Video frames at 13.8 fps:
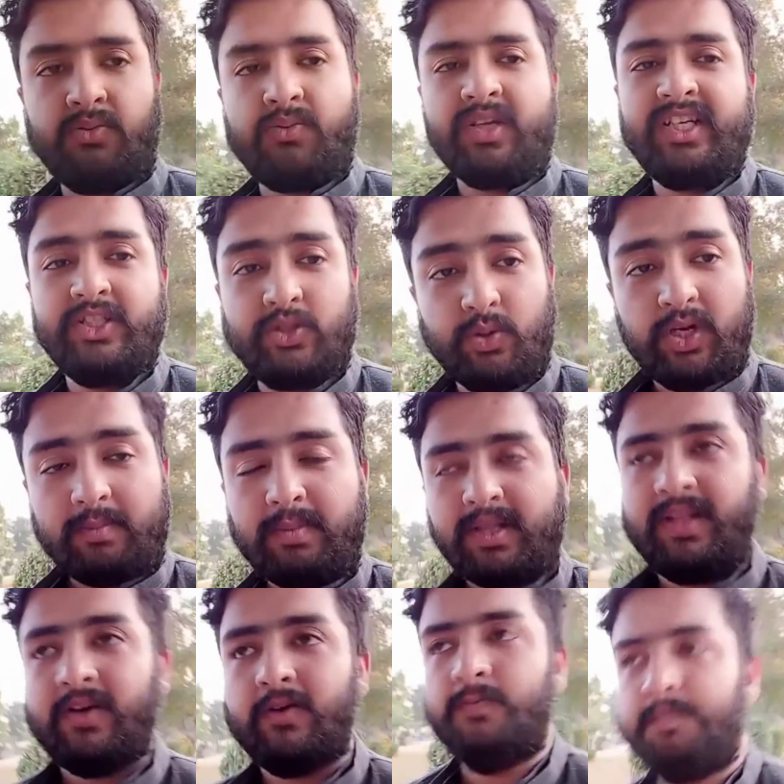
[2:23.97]
करूँगा ये झूले भी
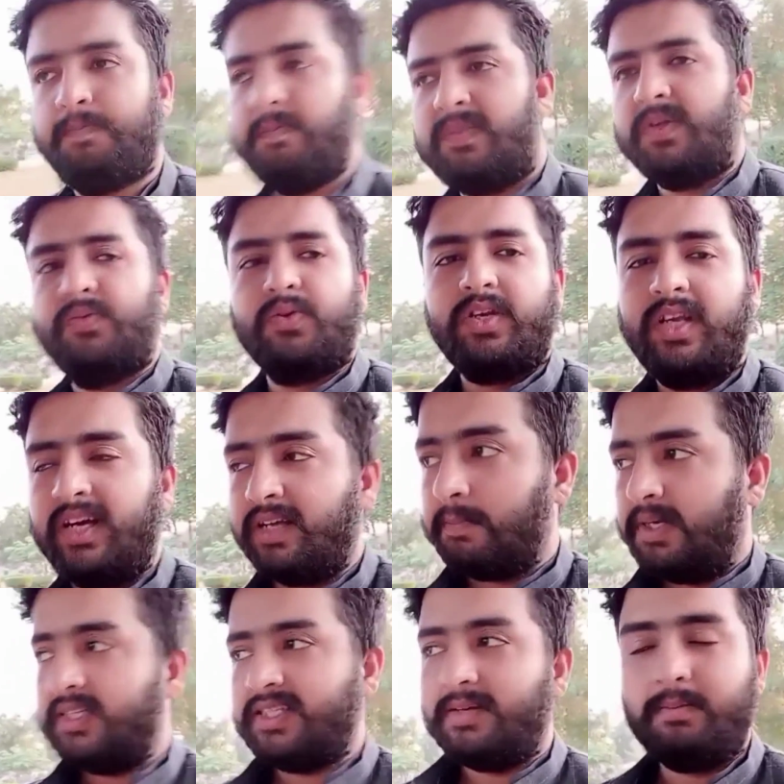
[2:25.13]
दिखाऊँ तो यार
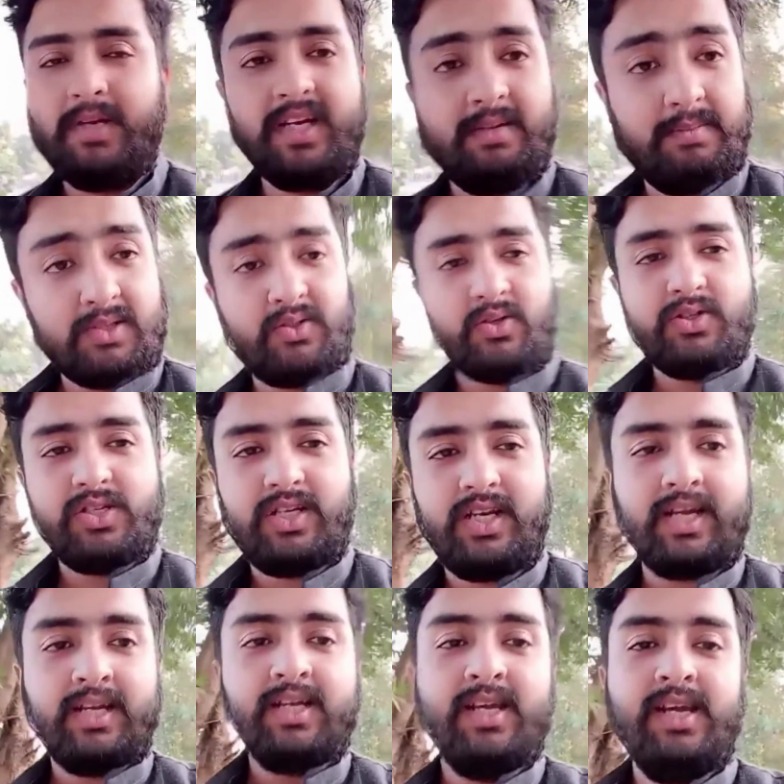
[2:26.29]
बस अब मैंने भी सोच
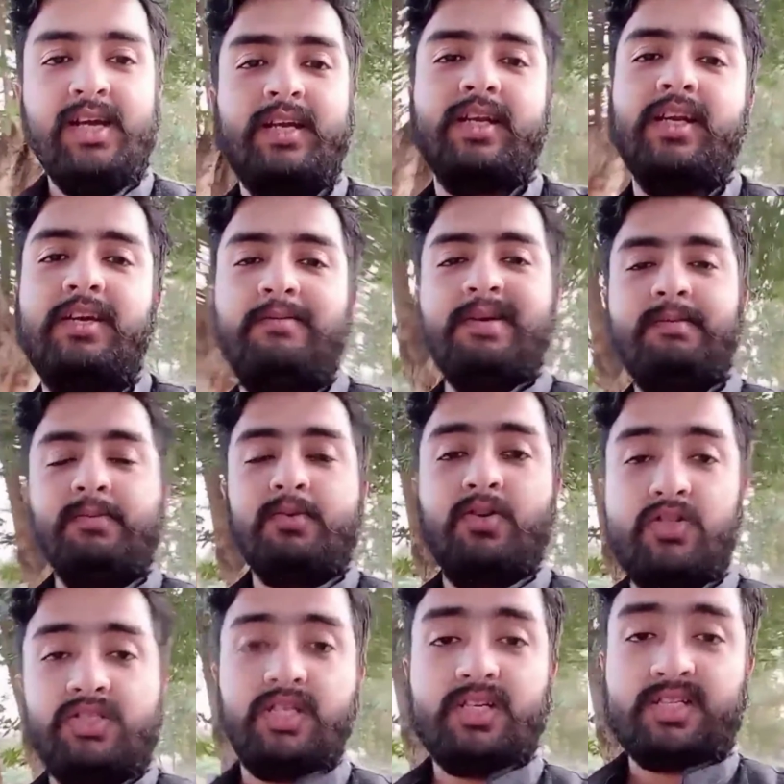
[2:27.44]
लिया कि ना मैं
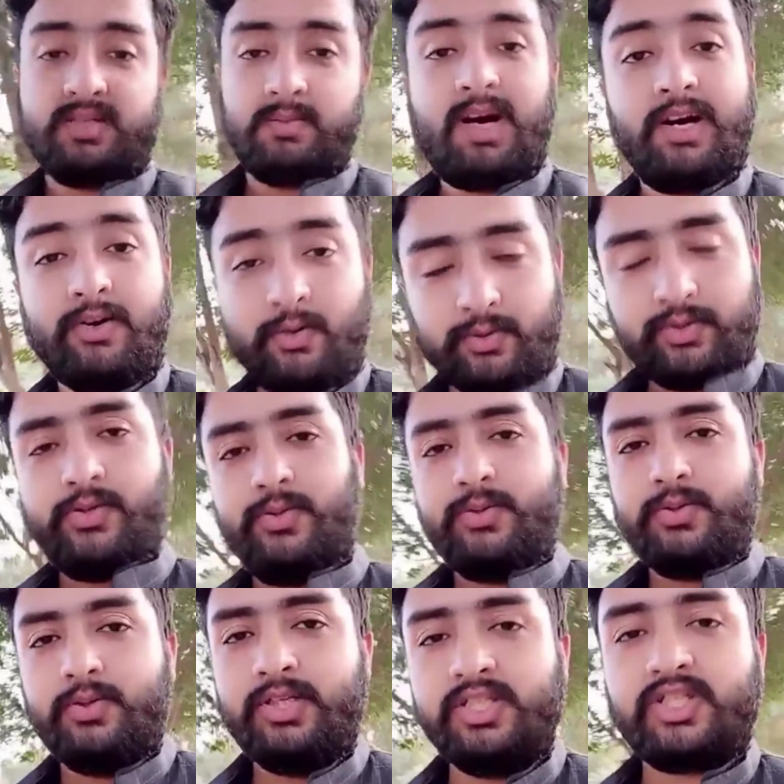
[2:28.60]
बहुत जल्द स्मार्ट हो जाऊँ
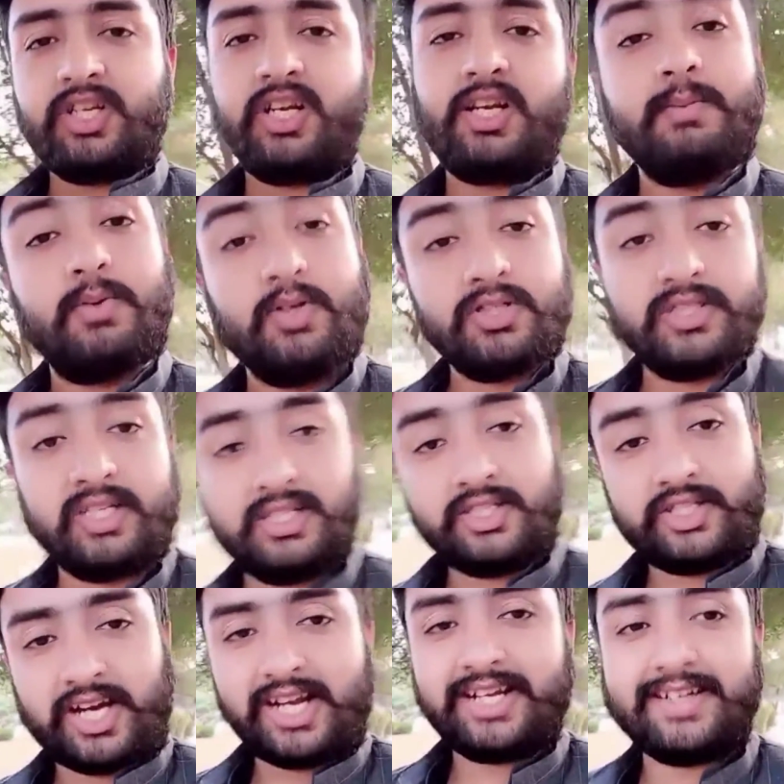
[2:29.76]
तो इन बहुत जल्द
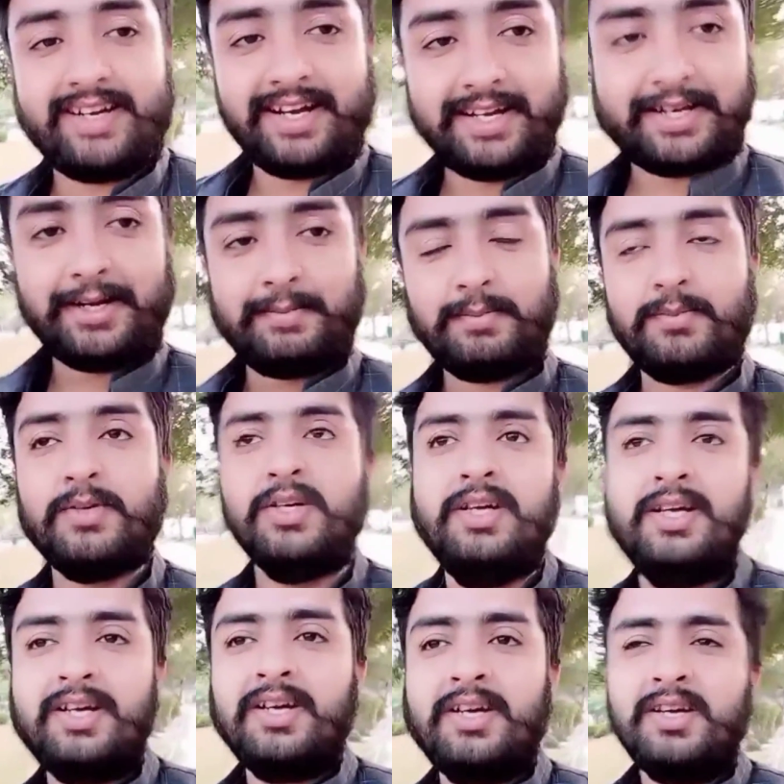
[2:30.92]
चैलेंज लेंगे हम
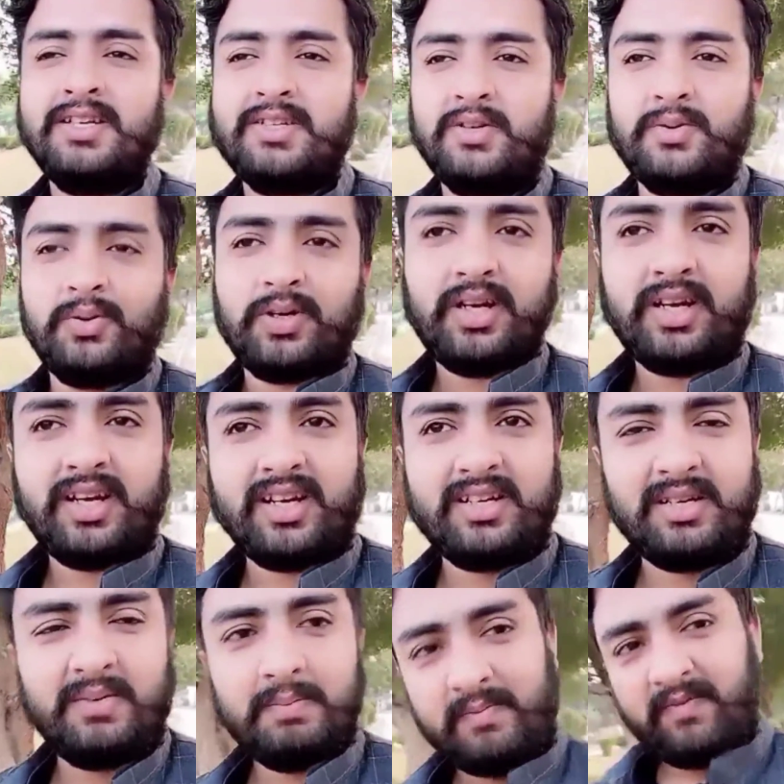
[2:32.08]
क्योंकि ना
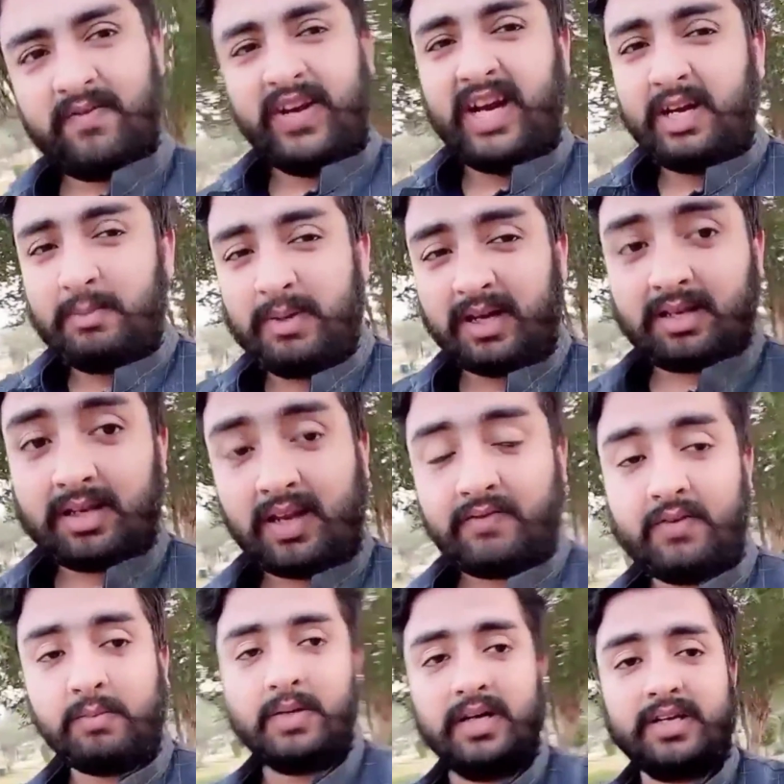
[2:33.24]
वेट मेरा
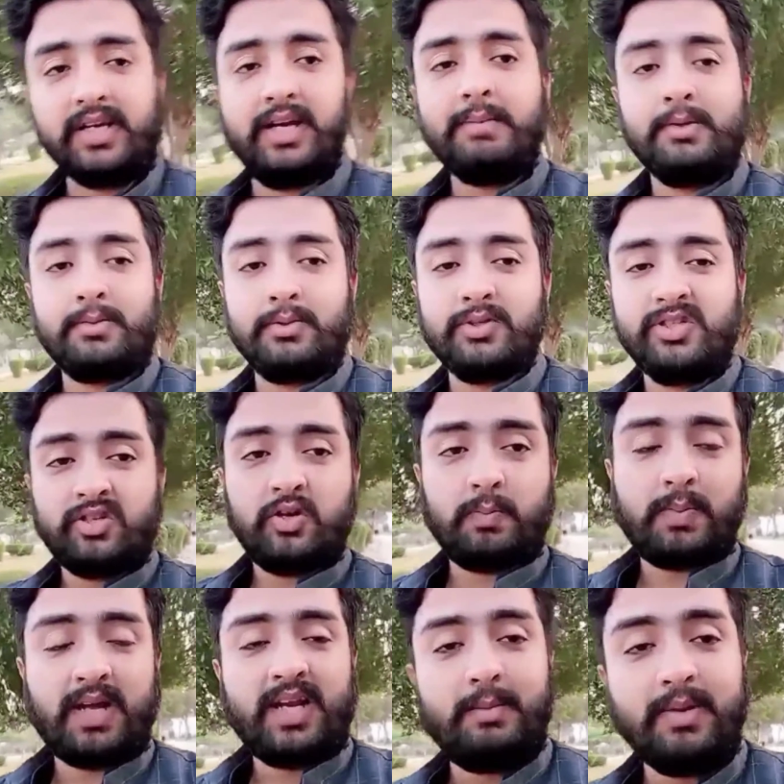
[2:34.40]
काफ़ी बढ़ गया अभी कुछ दिनों
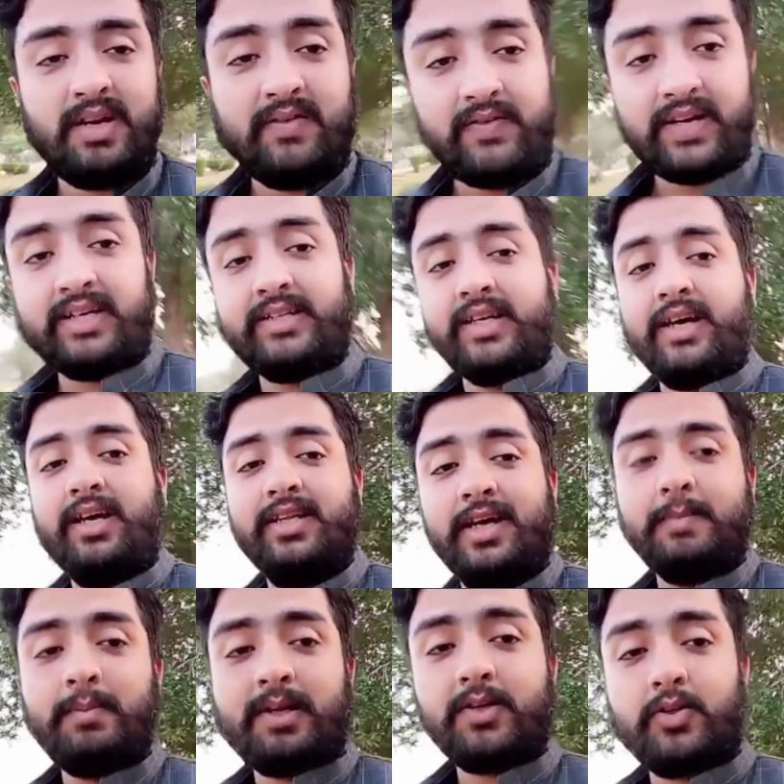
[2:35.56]
पहले मैंने वेट देखा था
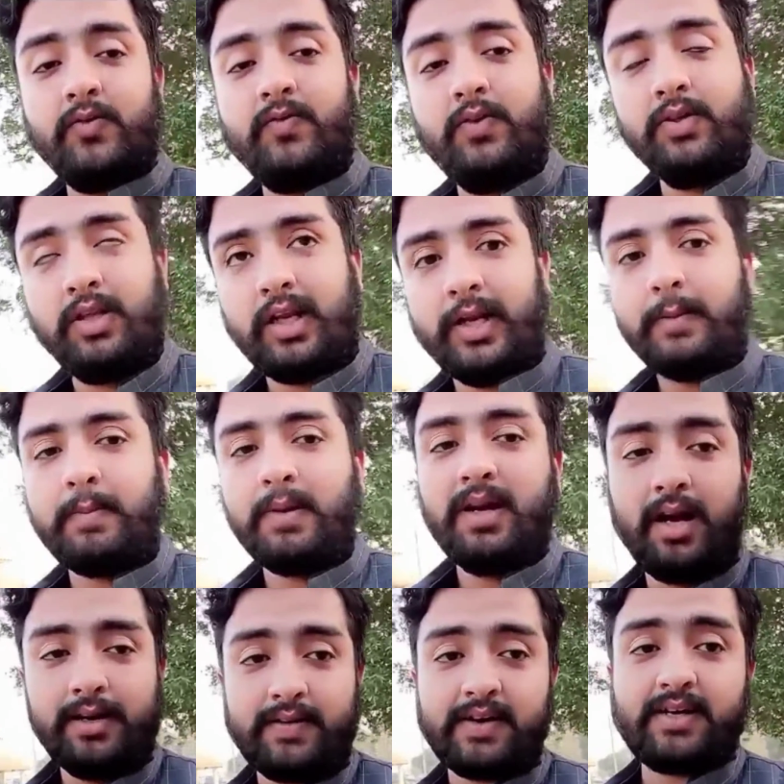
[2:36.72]
अपना तो वो तकरीबन
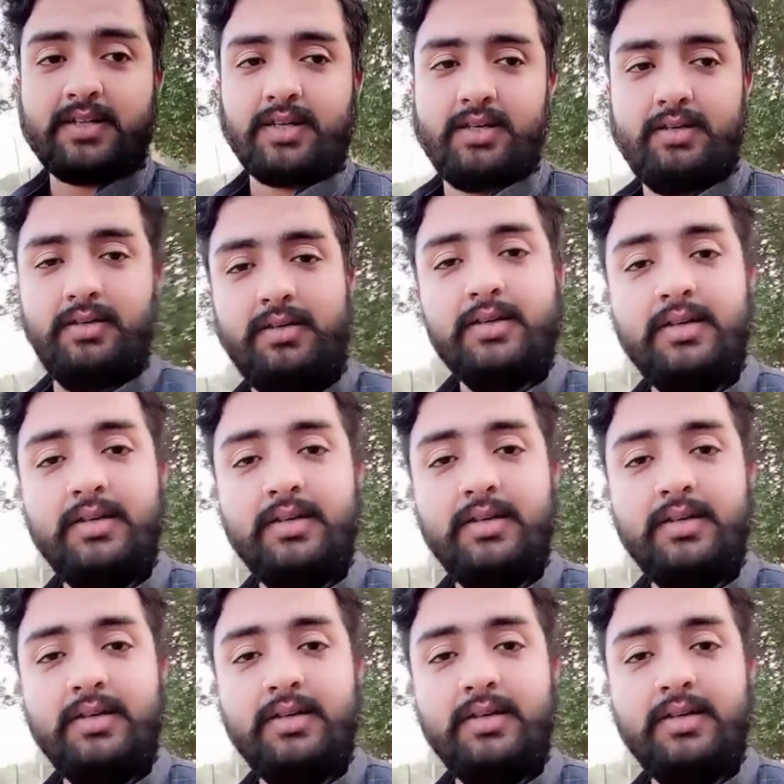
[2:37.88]
हंड्रेड था